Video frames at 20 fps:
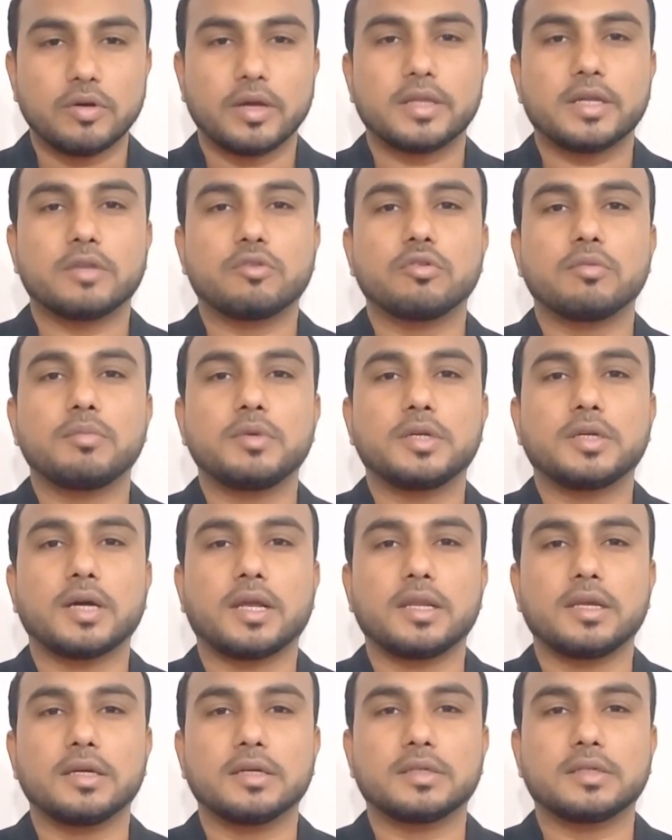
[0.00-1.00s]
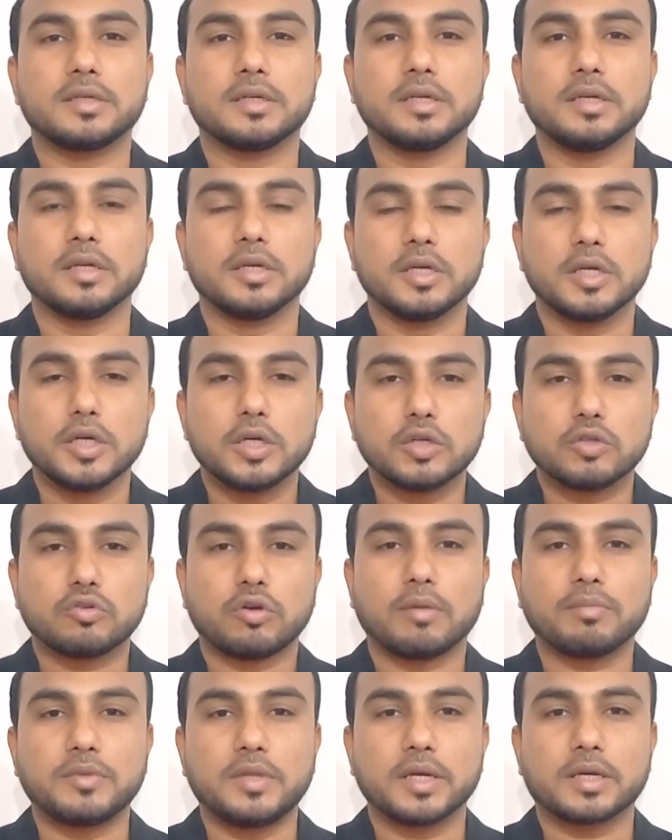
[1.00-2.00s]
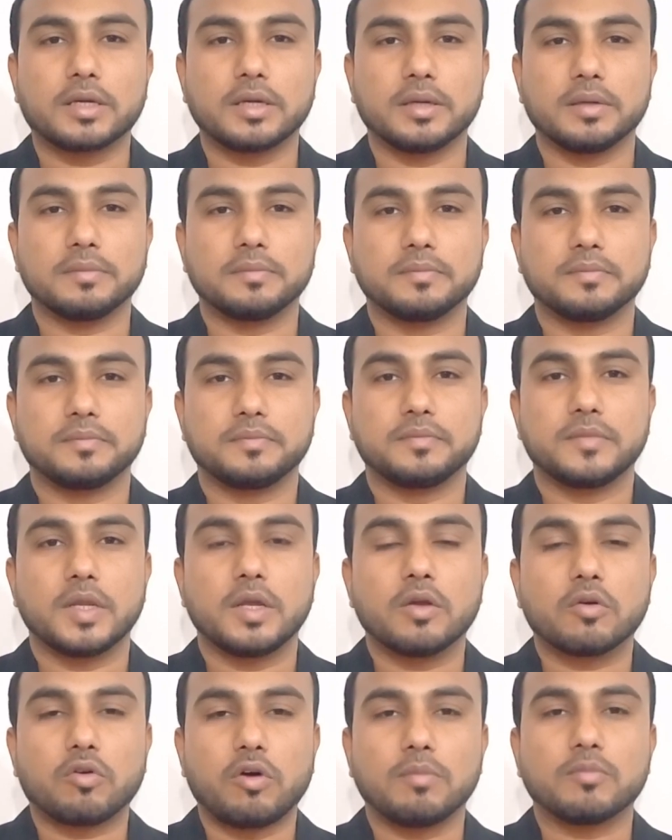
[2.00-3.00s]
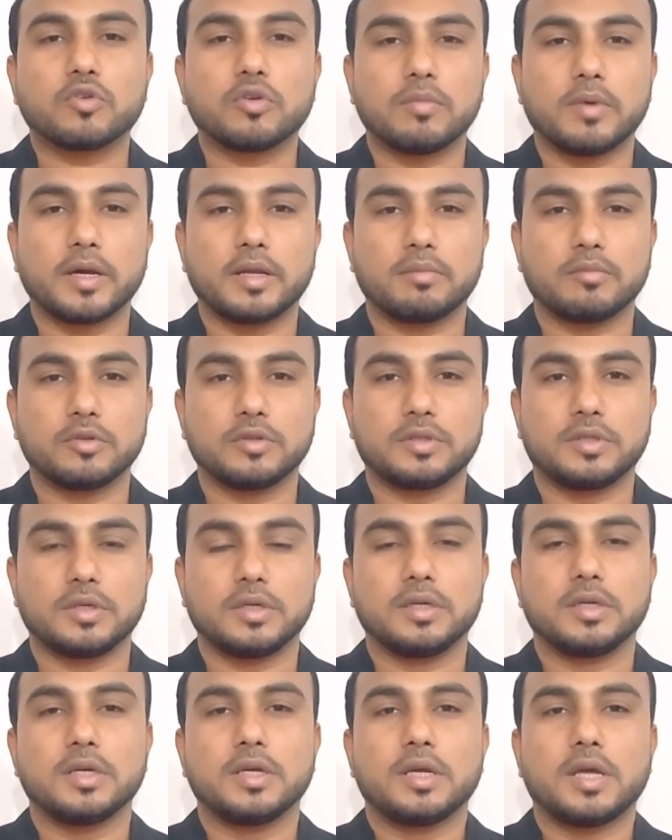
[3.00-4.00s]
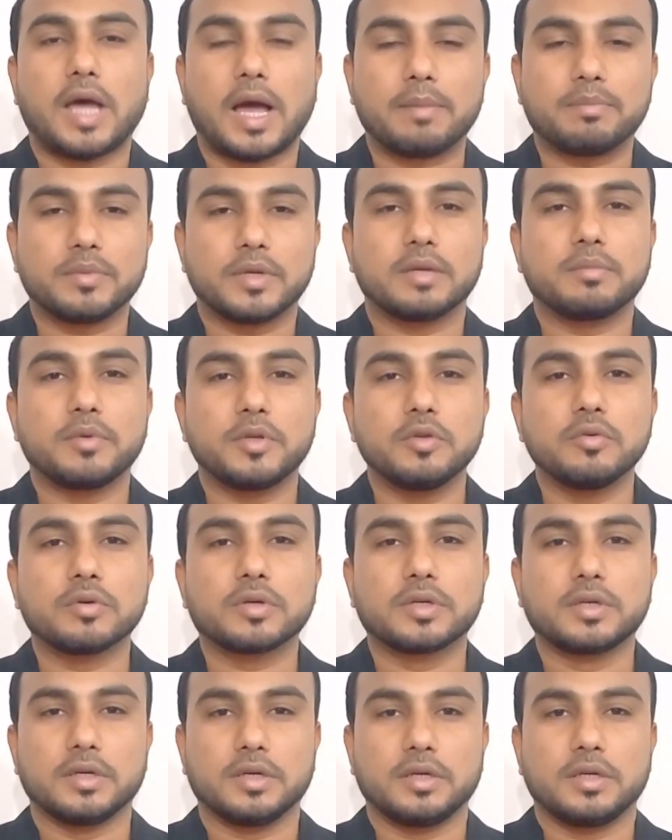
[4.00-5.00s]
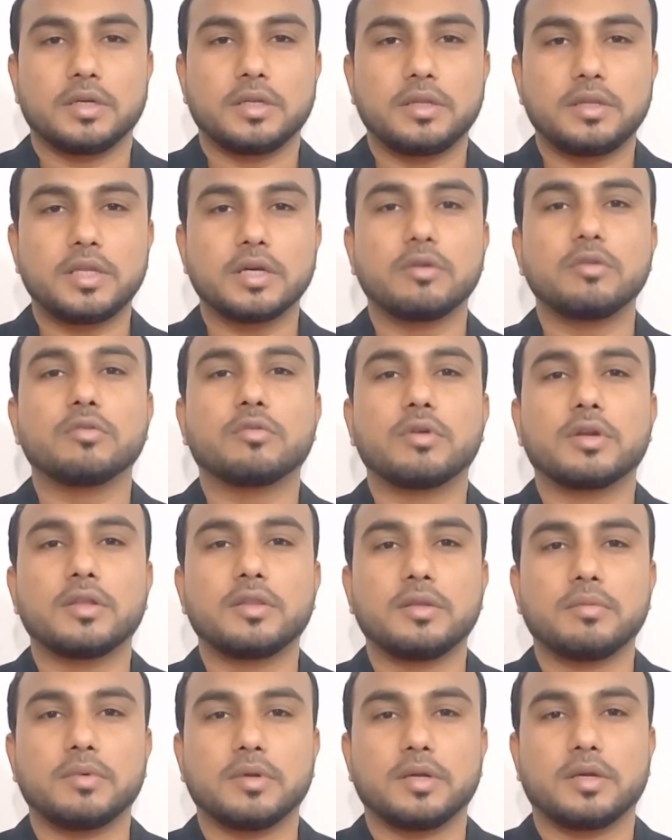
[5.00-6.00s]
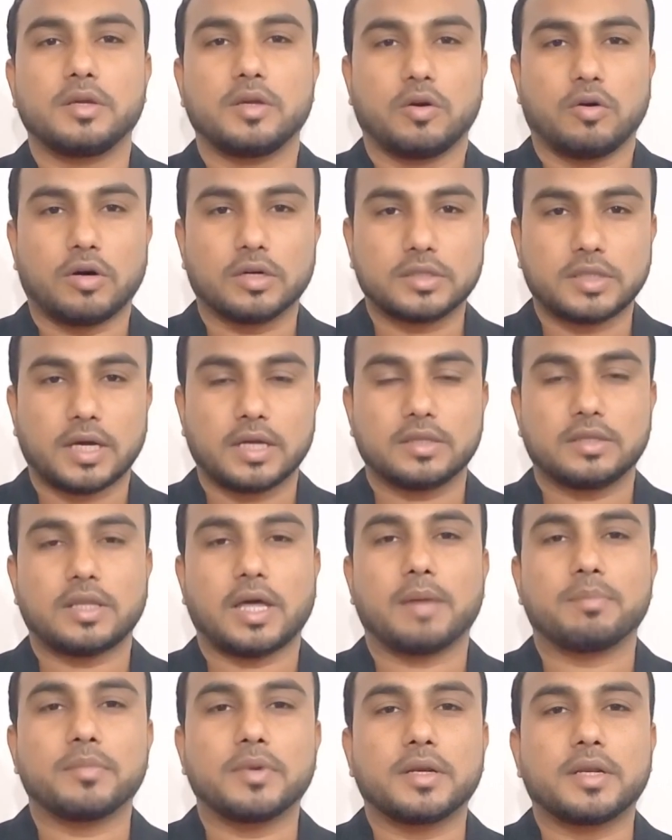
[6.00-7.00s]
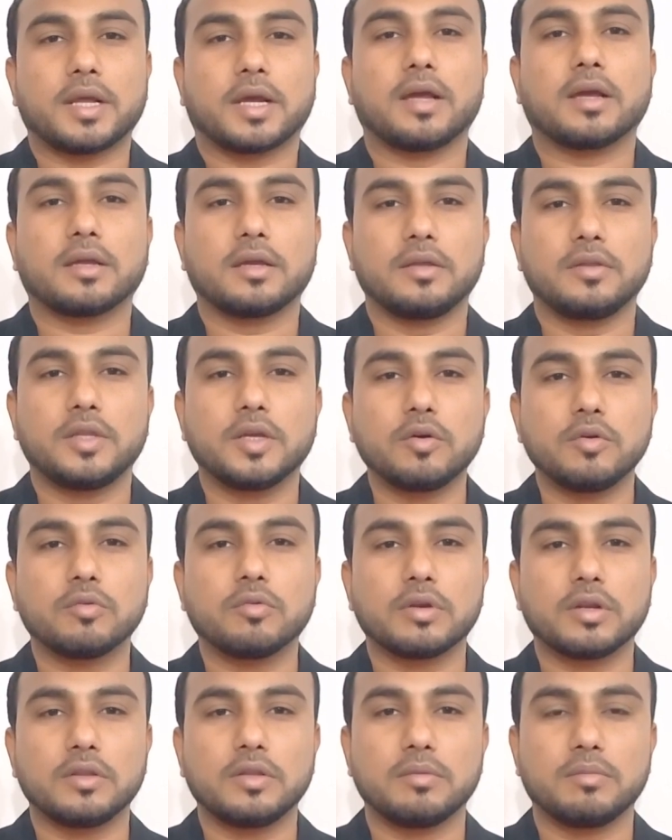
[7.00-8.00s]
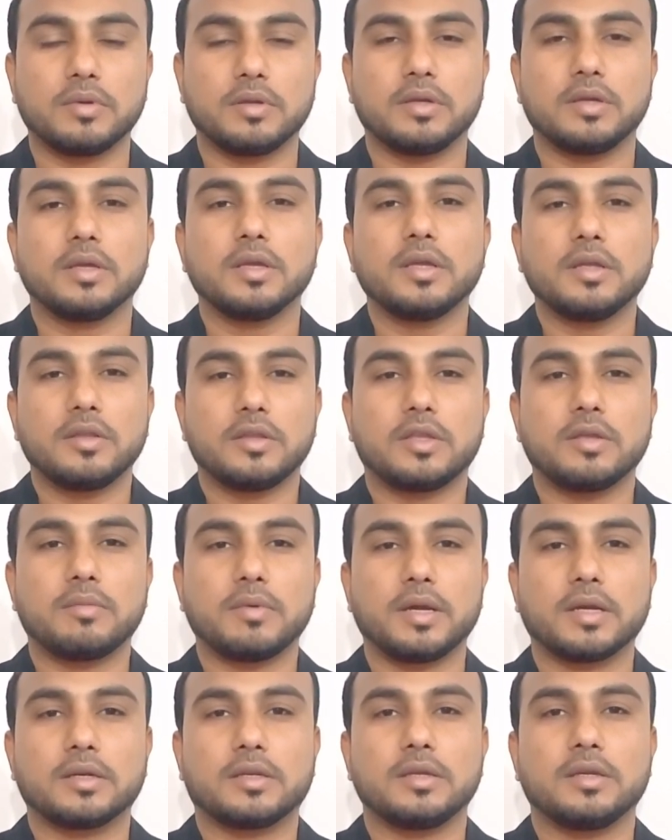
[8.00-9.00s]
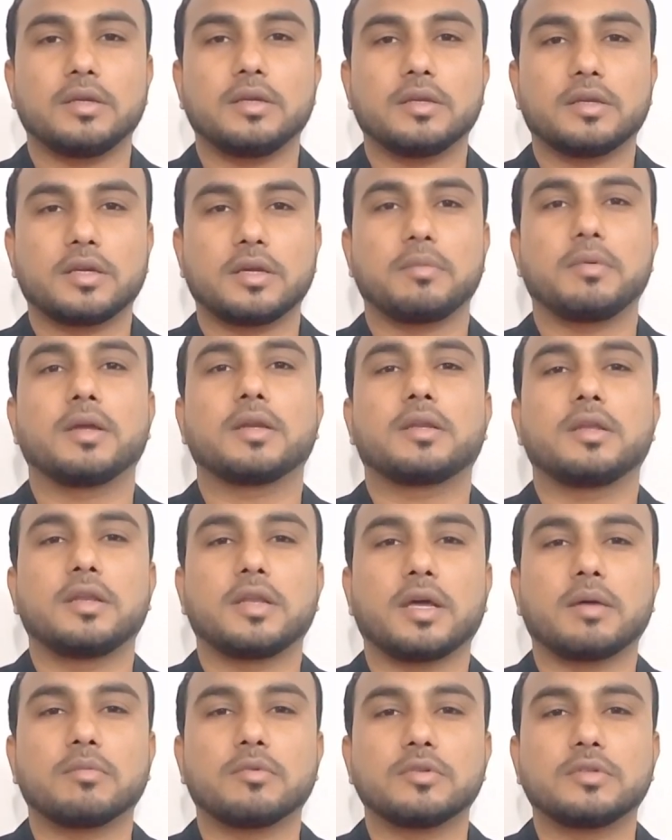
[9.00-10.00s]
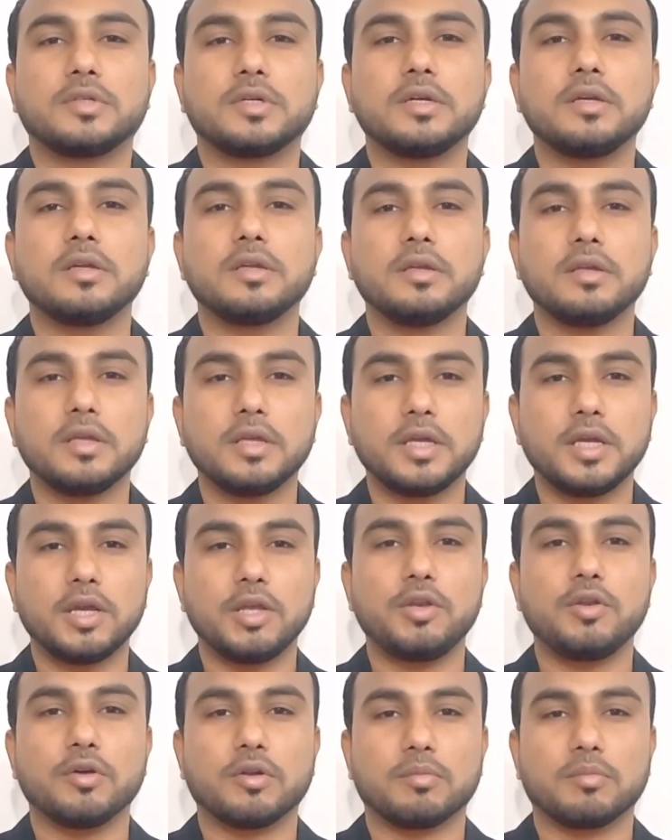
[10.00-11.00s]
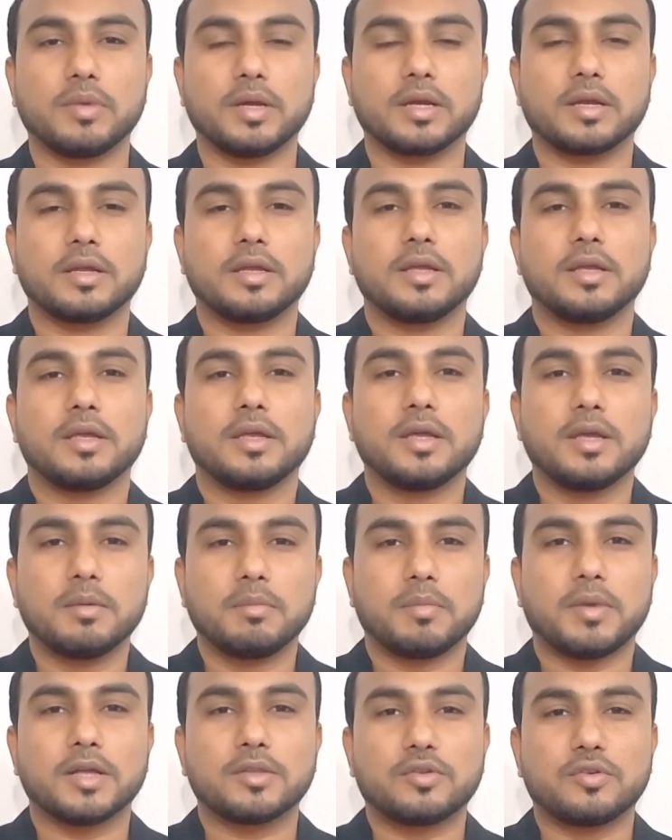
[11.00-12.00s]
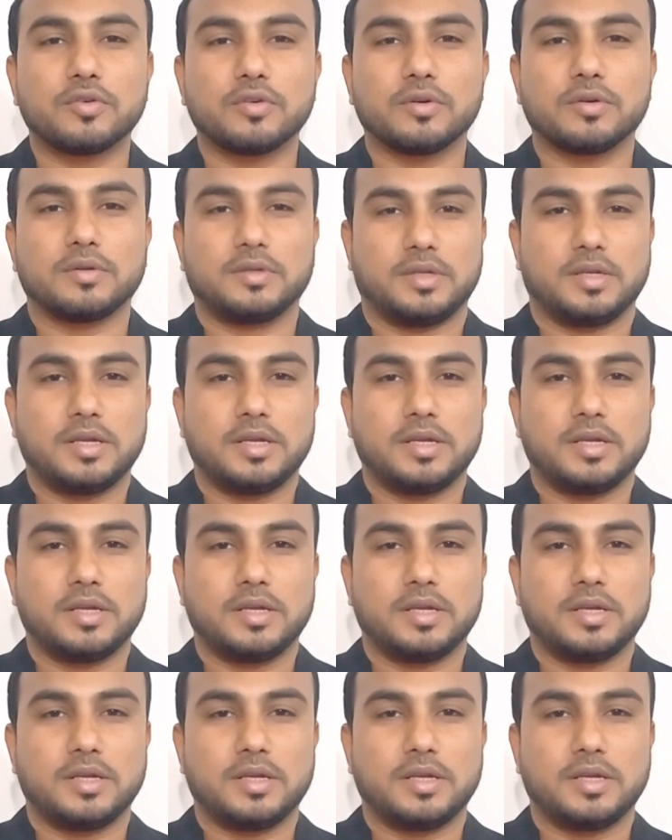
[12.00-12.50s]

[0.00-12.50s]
দুই সালে এসে সব থেকে কম সময়ের মধ্যে আপনার বিনিয়োগকে দ্বিগুণ করে দিবে অর্থাৎ আপনার টাকাকে দ্বিগুণ করে দিবে যে ব্যাংকটি সে ব্যাংকটির নাম হচ্ছে ইউনিয়ন ব্যাংক মাত্র